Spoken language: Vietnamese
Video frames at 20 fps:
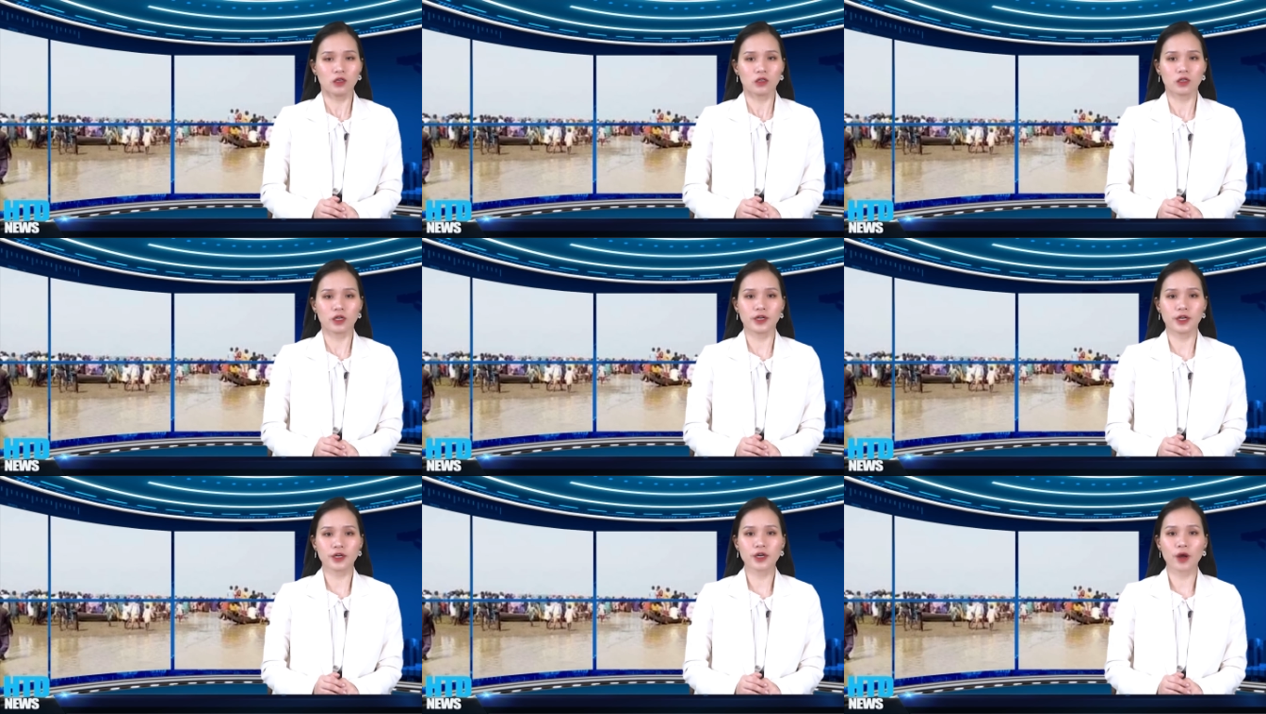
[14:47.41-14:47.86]

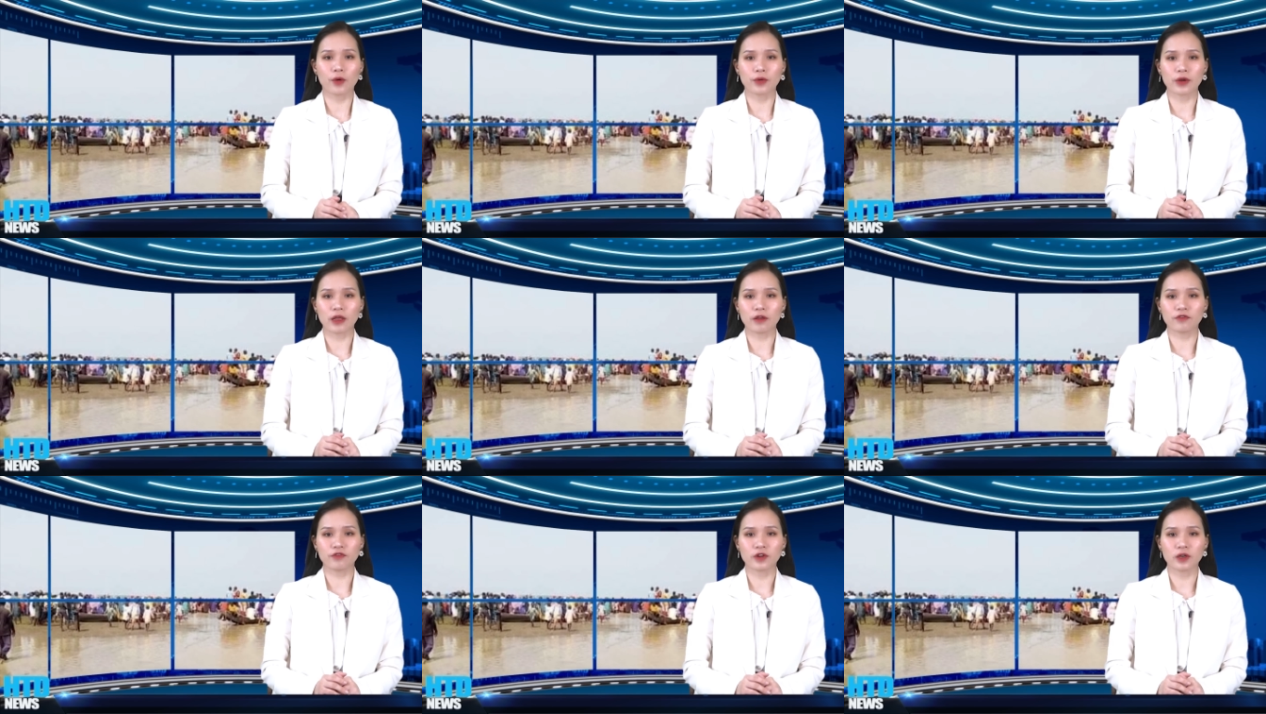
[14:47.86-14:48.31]
Người đứng đầu
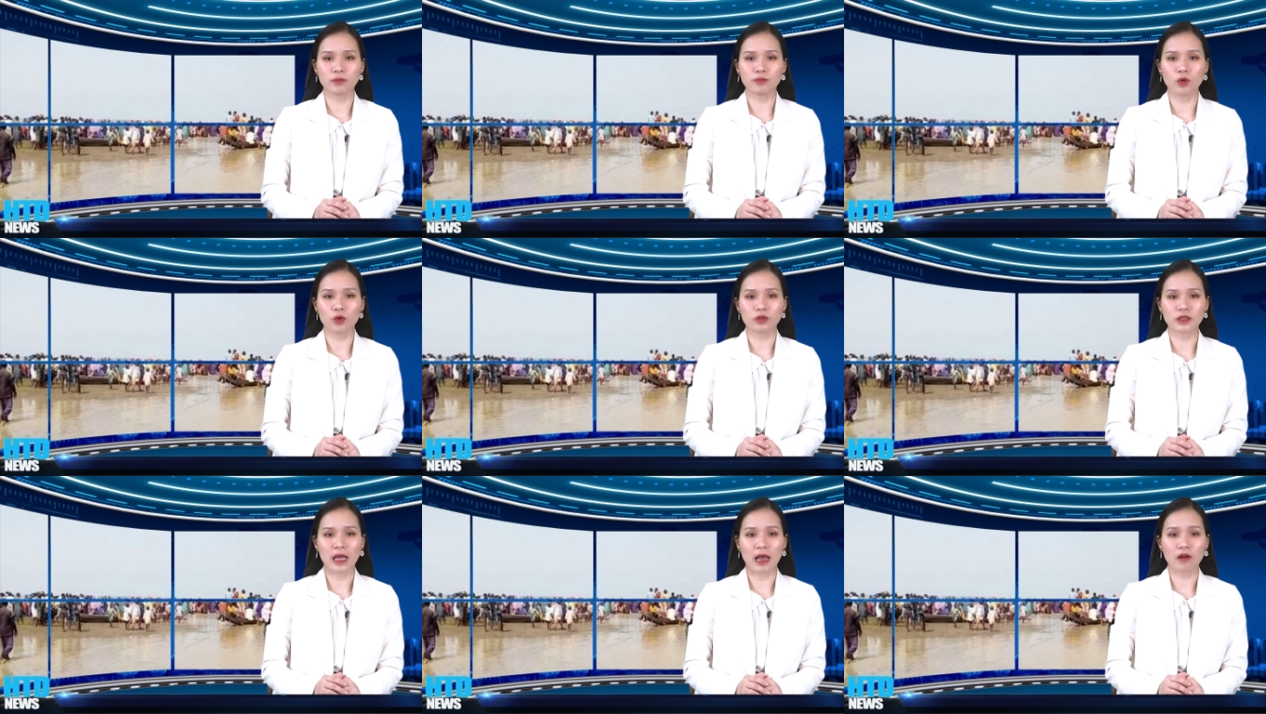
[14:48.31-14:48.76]
địa phương
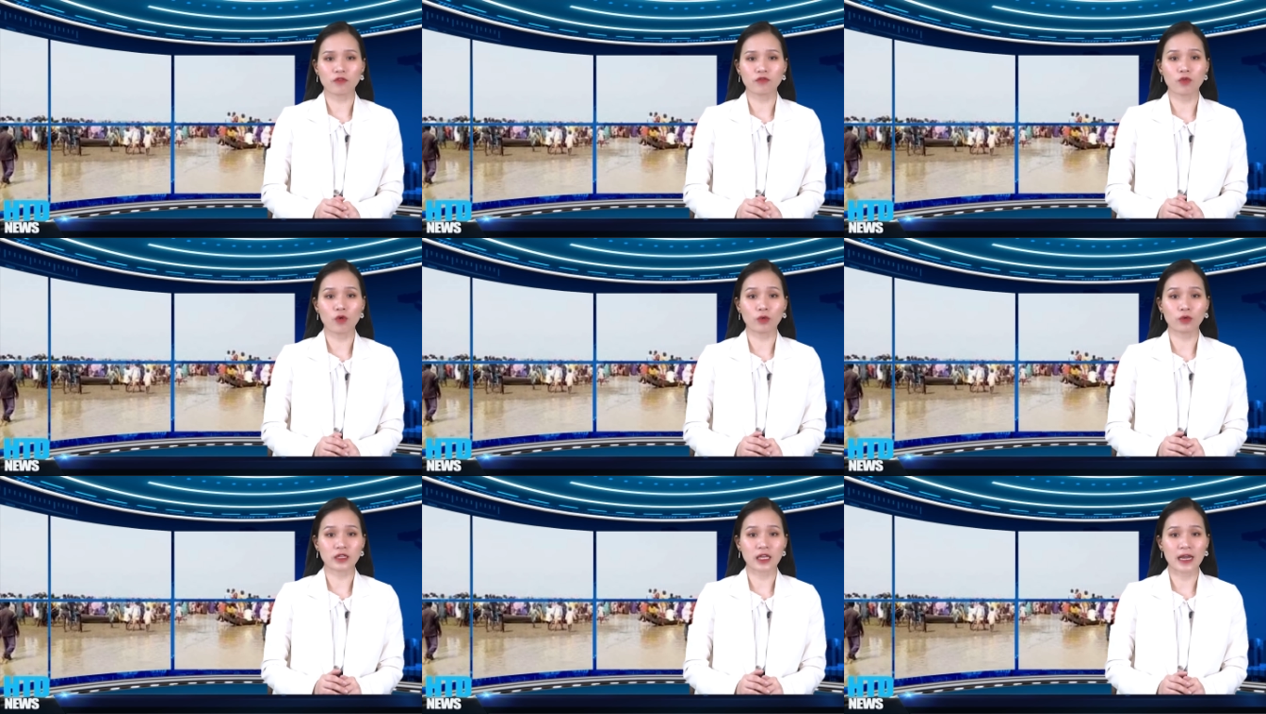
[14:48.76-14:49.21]
mô tả
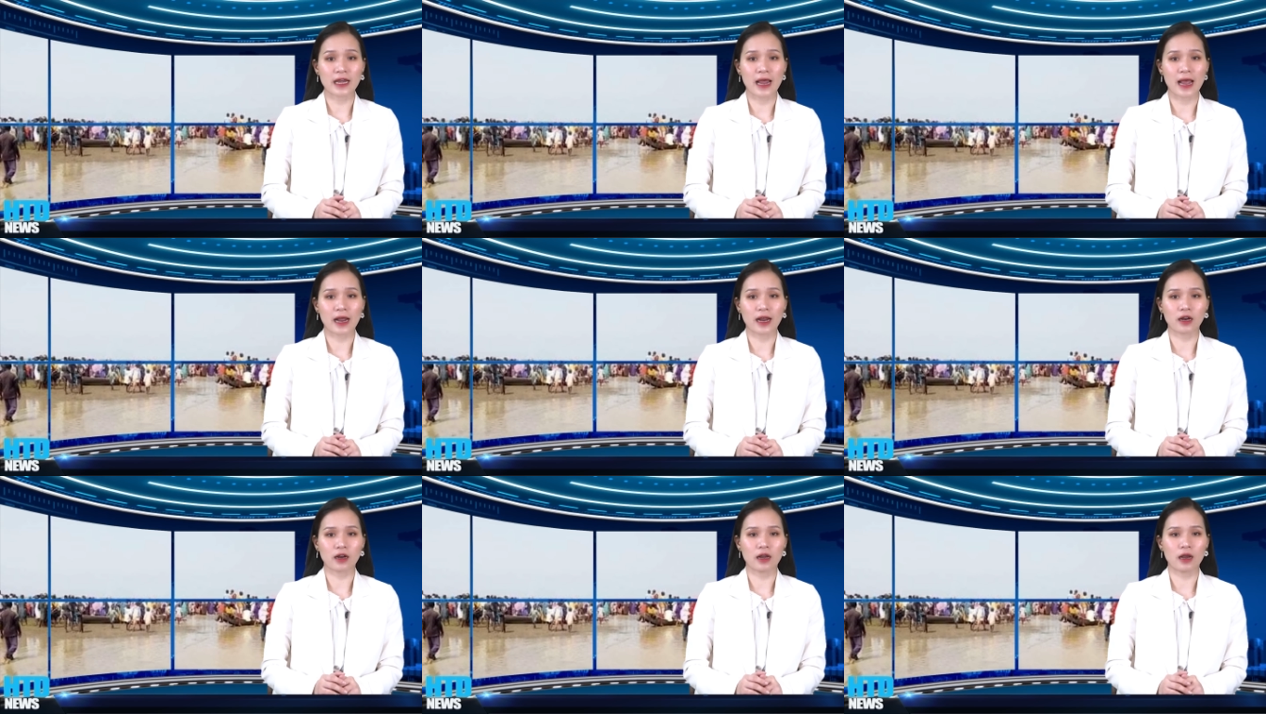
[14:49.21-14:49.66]
vụ tai
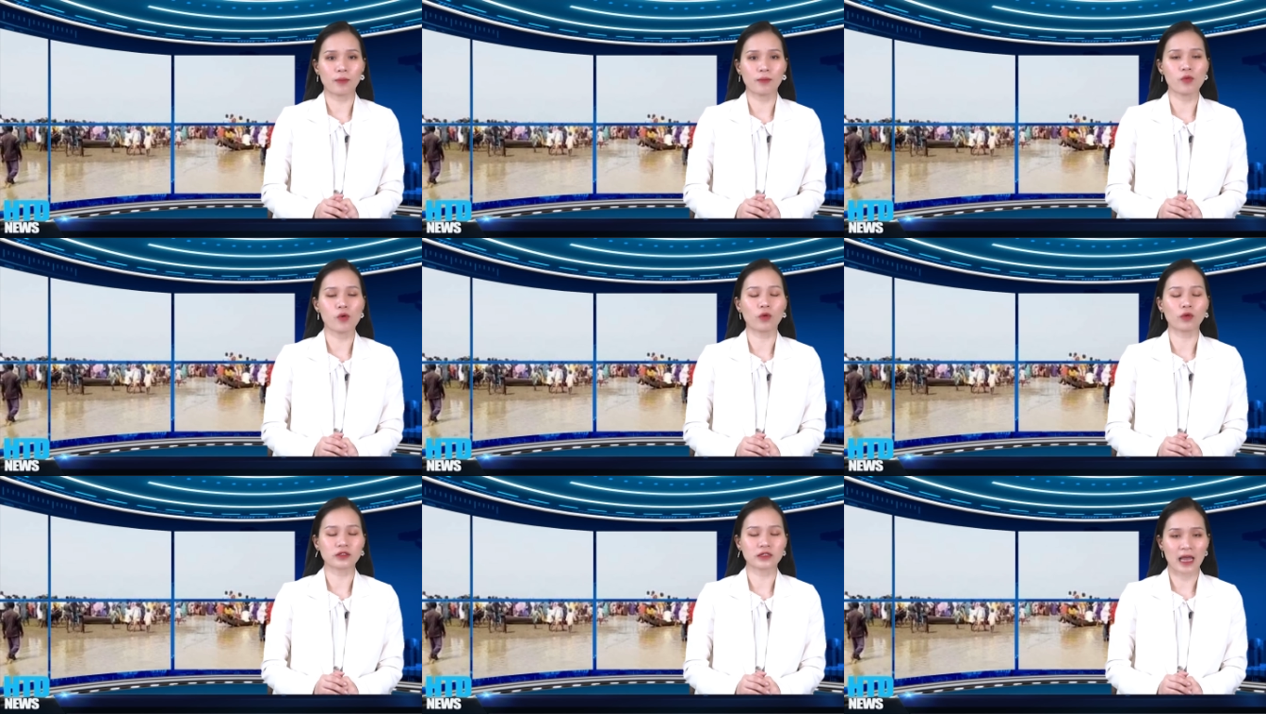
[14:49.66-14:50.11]
nạn là
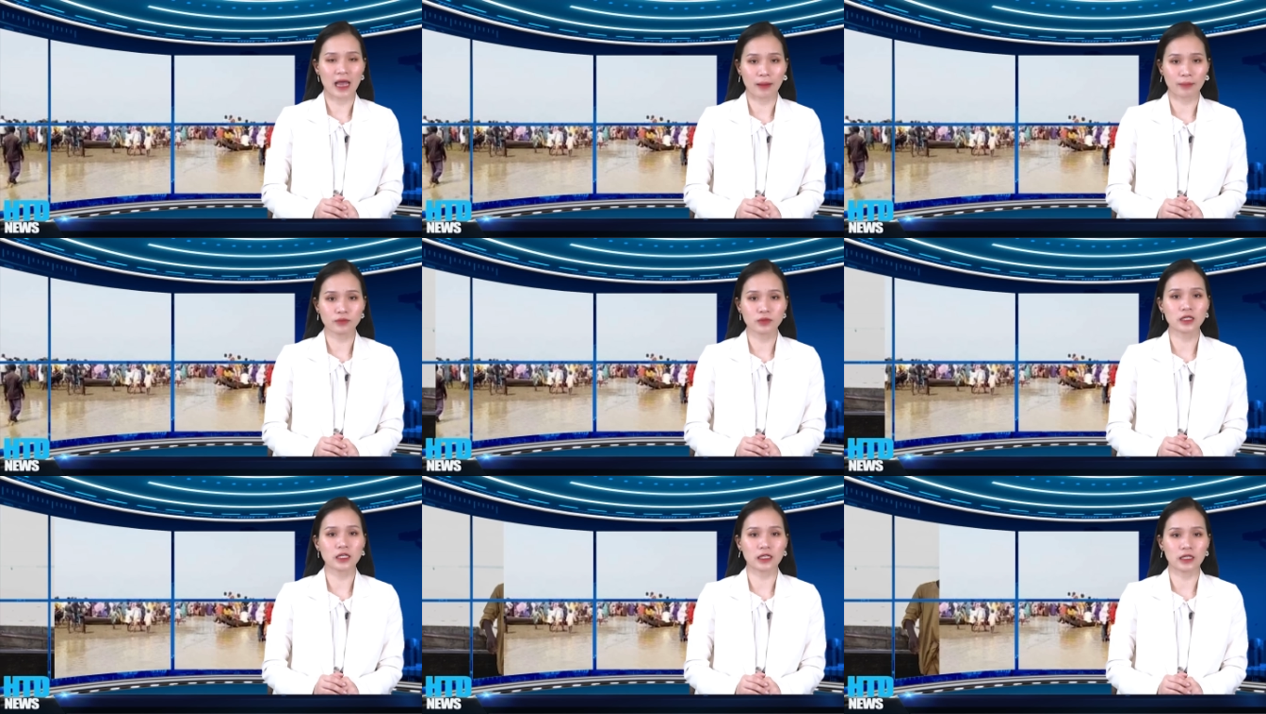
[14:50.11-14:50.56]
một
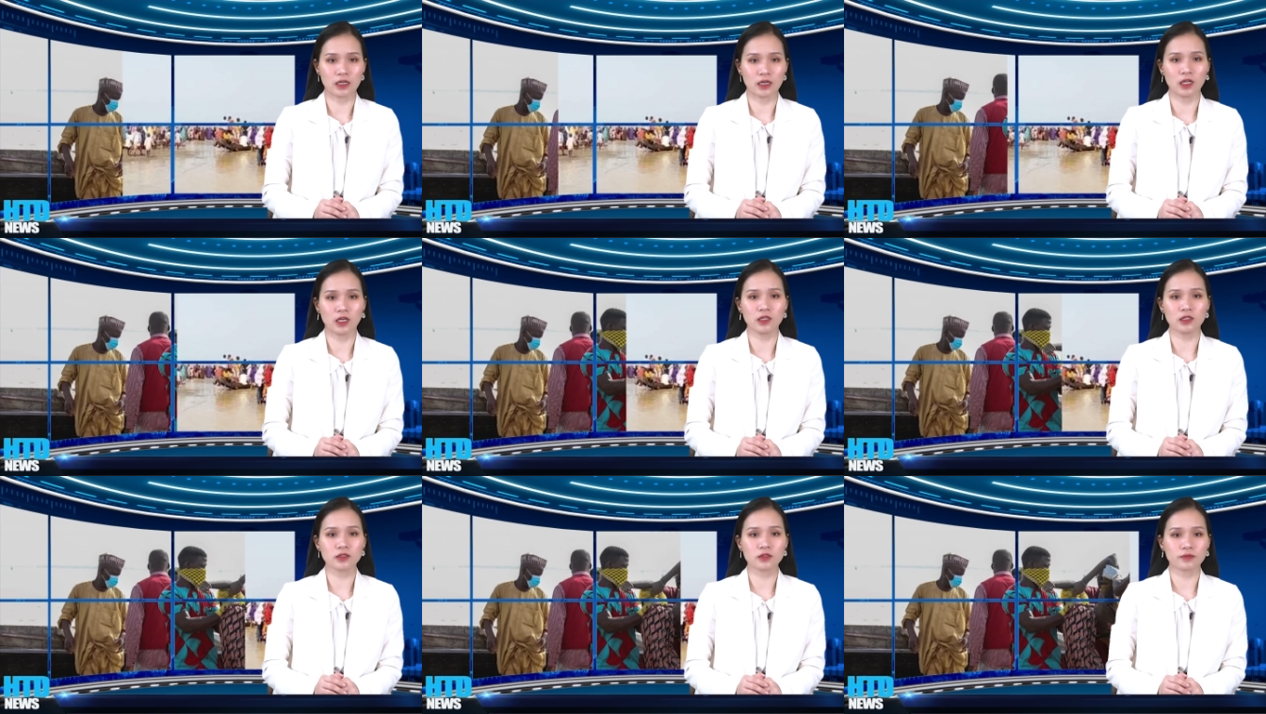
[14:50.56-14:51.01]
thảm kịch
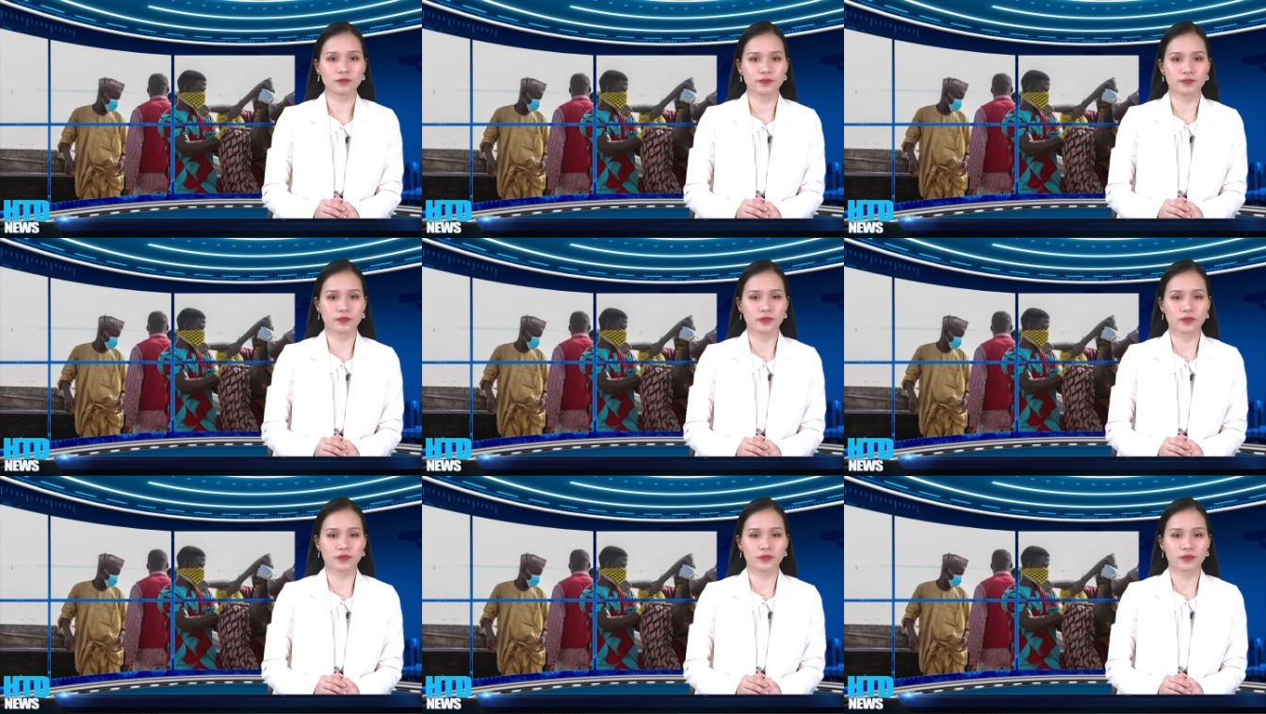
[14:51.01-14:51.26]
lớn.